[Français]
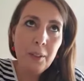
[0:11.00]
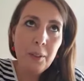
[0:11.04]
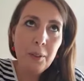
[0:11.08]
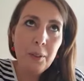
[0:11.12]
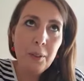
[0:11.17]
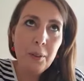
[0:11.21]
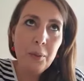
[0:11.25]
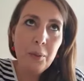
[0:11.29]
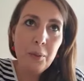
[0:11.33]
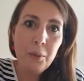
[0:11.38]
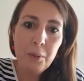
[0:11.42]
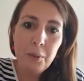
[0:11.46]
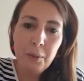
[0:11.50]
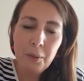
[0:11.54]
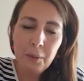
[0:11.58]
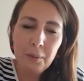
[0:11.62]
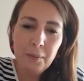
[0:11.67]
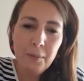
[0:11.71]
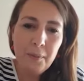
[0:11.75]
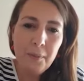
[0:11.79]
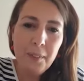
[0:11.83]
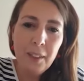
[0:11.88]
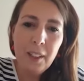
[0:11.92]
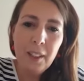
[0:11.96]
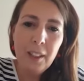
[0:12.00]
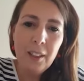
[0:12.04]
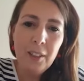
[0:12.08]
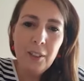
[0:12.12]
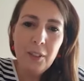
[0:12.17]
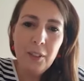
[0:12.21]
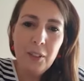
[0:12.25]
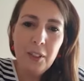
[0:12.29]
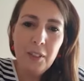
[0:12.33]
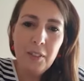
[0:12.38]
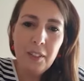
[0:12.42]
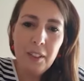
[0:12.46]
euh, deux ans
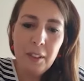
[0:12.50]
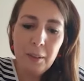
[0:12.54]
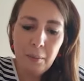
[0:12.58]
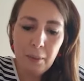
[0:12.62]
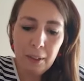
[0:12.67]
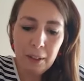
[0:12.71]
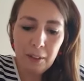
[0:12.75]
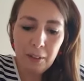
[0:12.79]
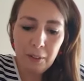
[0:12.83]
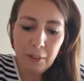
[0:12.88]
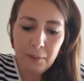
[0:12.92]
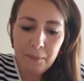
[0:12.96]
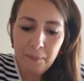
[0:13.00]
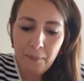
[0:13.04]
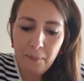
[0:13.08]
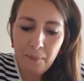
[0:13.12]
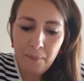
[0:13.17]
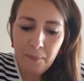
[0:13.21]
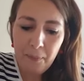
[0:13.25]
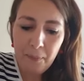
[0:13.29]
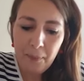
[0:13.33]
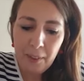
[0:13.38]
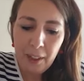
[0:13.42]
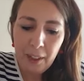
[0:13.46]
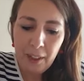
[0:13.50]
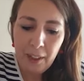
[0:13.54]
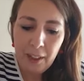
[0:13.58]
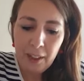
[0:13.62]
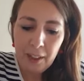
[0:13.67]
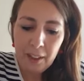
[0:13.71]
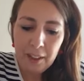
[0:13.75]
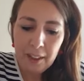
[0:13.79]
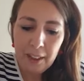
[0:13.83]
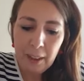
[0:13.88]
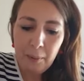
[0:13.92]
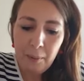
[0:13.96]
que j'ai fini maintenant.
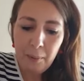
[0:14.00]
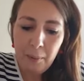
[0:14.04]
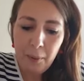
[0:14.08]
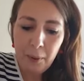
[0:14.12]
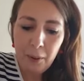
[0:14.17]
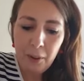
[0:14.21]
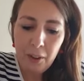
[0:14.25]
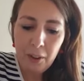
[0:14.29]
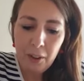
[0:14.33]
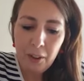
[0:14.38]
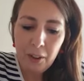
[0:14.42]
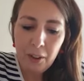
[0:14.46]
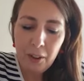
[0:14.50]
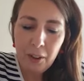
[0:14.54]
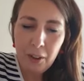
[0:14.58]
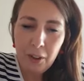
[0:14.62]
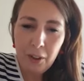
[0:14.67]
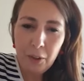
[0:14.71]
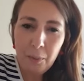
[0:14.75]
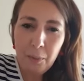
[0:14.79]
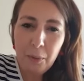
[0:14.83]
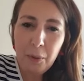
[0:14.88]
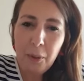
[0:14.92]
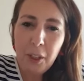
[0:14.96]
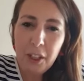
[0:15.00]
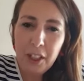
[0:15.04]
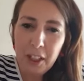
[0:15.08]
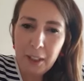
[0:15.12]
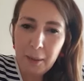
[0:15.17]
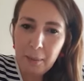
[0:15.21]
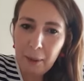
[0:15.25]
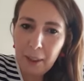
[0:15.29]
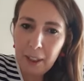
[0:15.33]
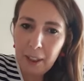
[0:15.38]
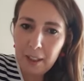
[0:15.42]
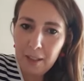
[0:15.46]
D'abord, pourquoi
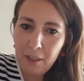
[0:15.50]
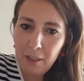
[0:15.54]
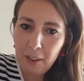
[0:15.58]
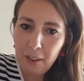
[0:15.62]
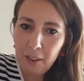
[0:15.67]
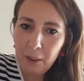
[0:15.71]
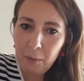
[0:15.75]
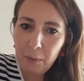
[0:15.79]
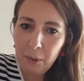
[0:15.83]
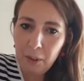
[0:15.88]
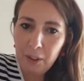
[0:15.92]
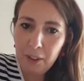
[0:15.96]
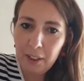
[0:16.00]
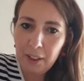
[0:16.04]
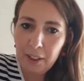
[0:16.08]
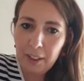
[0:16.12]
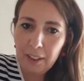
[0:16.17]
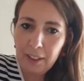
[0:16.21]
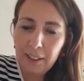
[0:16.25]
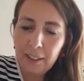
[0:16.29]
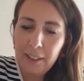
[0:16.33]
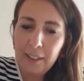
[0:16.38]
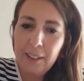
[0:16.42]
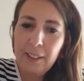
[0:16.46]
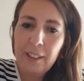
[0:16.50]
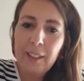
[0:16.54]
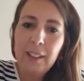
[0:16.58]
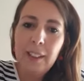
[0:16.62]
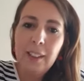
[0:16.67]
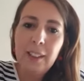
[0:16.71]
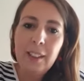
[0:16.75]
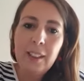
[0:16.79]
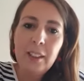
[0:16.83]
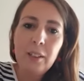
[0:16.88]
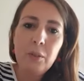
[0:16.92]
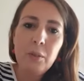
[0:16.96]
j'avais pris la santé communautaire
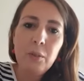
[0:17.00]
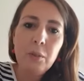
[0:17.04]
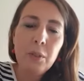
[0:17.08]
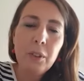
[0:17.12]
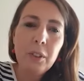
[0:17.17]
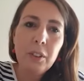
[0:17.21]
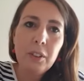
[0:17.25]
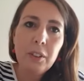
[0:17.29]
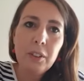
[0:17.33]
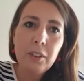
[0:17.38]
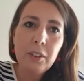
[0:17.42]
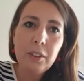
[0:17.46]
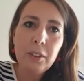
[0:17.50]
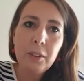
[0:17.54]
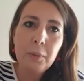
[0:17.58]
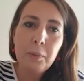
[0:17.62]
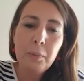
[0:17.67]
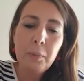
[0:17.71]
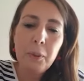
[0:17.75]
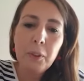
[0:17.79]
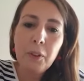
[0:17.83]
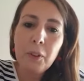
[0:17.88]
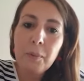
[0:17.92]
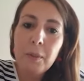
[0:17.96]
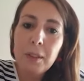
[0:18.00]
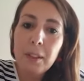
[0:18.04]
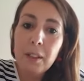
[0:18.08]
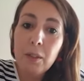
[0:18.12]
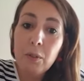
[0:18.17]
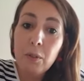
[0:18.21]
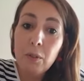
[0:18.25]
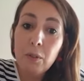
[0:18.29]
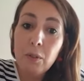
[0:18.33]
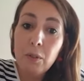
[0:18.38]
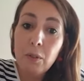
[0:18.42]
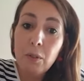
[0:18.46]
Donc pendant mes
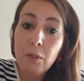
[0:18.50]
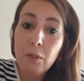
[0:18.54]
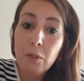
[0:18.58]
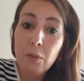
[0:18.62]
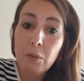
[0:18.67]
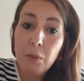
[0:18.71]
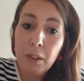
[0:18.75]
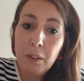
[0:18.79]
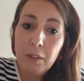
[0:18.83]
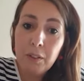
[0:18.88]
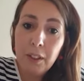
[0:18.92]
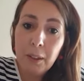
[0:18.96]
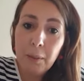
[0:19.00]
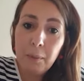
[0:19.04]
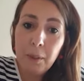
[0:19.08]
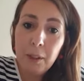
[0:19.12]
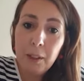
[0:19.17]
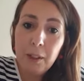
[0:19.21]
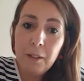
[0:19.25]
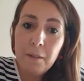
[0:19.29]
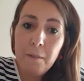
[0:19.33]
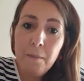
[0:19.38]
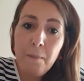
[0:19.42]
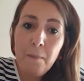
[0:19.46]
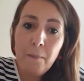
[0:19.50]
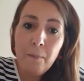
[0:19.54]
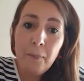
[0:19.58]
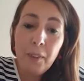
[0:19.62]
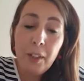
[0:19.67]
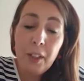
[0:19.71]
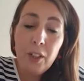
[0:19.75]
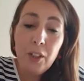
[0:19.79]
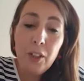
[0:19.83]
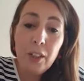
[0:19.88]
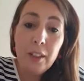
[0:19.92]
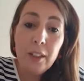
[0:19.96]
études en soins infirmiers,
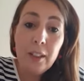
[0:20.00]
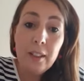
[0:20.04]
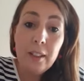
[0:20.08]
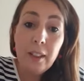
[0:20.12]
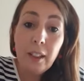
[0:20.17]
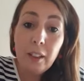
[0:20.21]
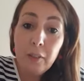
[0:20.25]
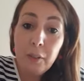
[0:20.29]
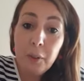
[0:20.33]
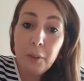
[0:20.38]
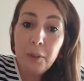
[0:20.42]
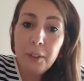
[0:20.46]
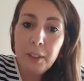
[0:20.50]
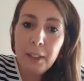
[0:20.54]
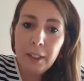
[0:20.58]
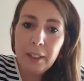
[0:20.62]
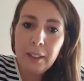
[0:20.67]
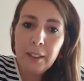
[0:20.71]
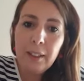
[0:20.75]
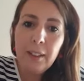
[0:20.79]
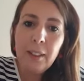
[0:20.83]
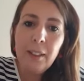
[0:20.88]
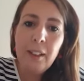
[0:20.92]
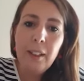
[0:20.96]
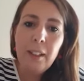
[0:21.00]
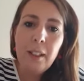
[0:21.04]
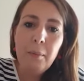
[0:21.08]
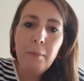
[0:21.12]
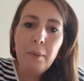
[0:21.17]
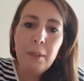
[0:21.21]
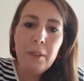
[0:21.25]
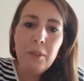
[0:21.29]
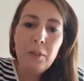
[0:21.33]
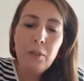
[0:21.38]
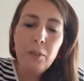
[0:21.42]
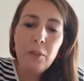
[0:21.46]
j'ai été très frustrée
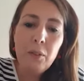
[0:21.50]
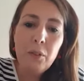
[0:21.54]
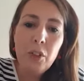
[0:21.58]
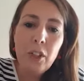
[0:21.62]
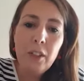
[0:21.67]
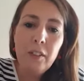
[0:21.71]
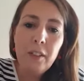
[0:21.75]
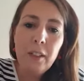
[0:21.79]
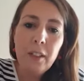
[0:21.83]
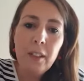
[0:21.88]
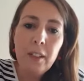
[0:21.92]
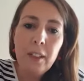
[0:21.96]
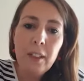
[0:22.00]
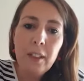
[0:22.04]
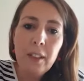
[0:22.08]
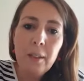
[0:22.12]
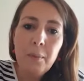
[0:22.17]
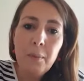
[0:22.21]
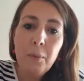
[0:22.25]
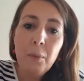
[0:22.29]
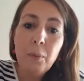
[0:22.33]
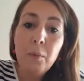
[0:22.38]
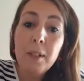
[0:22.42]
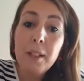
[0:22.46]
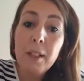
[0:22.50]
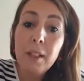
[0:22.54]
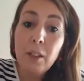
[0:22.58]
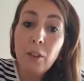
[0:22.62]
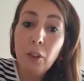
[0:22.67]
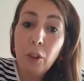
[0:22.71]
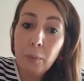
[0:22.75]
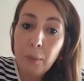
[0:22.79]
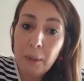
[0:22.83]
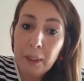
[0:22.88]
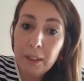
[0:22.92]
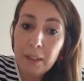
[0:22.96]
parce que j'avais, pour moi c'est une
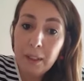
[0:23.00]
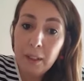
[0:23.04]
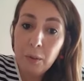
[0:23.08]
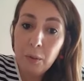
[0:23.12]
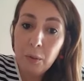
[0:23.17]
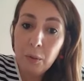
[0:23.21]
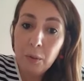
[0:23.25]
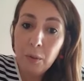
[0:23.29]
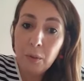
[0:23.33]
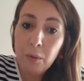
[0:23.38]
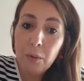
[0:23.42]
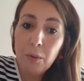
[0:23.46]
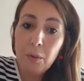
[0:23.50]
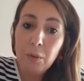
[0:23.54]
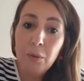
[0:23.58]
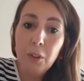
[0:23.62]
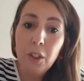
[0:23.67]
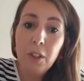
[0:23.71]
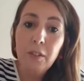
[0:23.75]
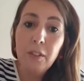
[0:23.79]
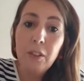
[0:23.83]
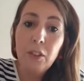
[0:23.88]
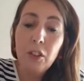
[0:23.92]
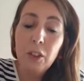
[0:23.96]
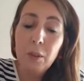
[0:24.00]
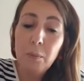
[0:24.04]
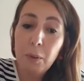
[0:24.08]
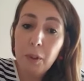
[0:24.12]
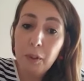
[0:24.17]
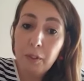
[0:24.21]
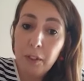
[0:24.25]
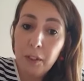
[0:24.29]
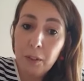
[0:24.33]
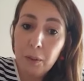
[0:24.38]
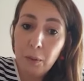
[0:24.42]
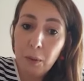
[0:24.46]
reprise d'études, donc j'avais déjà une
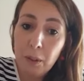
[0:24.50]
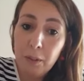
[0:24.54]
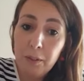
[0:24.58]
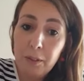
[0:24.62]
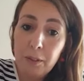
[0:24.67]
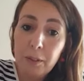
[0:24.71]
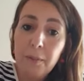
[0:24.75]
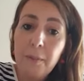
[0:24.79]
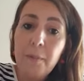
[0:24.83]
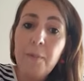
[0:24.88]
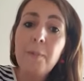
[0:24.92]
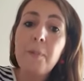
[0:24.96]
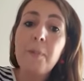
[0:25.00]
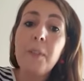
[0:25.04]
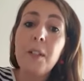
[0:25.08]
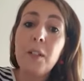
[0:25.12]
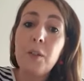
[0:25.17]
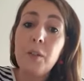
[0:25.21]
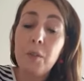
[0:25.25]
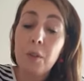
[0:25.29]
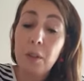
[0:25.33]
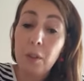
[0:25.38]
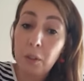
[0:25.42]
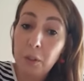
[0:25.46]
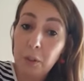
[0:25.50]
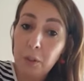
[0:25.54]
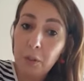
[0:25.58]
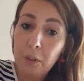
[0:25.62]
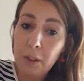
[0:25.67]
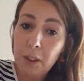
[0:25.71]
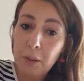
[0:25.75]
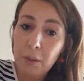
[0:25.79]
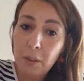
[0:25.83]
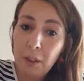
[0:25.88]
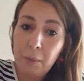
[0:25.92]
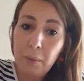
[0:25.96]
profession avant. Et je suis
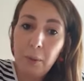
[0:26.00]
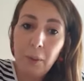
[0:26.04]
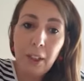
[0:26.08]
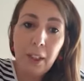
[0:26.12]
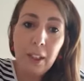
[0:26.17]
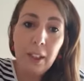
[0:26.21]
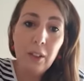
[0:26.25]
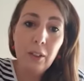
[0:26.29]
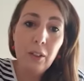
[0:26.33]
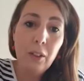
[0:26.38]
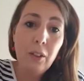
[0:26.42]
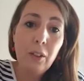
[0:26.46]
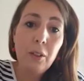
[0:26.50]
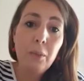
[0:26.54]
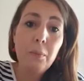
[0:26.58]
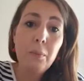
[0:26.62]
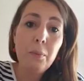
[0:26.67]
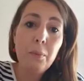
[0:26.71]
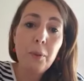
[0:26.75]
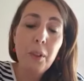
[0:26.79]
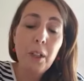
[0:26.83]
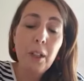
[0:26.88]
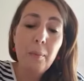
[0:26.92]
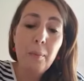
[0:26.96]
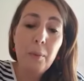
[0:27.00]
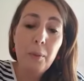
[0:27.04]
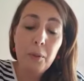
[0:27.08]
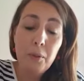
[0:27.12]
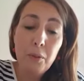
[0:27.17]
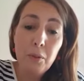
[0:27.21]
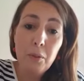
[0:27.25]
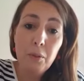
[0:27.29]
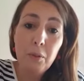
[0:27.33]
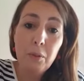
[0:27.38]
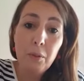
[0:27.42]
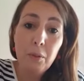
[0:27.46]
retournée sur les bancs de l'école pour
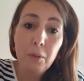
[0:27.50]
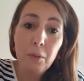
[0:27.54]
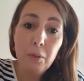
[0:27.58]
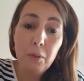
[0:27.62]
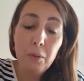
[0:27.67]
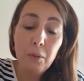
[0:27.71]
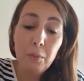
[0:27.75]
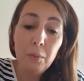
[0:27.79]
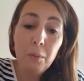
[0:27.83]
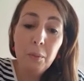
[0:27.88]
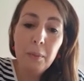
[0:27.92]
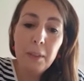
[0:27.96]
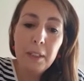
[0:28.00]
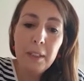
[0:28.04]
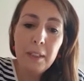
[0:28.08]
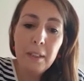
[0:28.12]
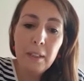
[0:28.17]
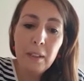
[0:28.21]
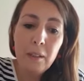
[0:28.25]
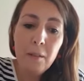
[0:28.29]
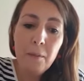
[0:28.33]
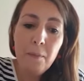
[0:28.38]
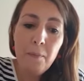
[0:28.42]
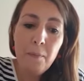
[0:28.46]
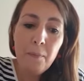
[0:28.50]
apprendre ce beau métier